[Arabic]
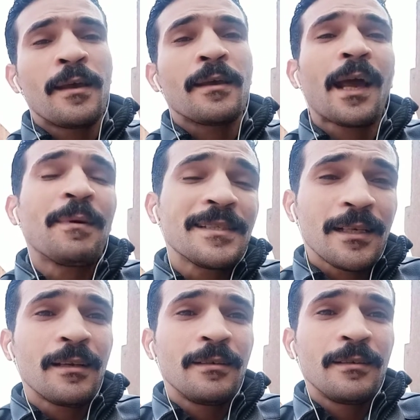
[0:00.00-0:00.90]
كمان
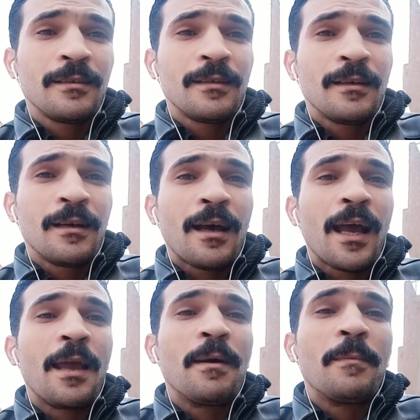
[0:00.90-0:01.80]
سنه
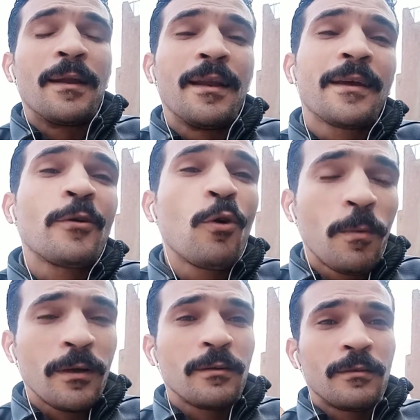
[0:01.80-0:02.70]
هيبقى ملاكي اوبر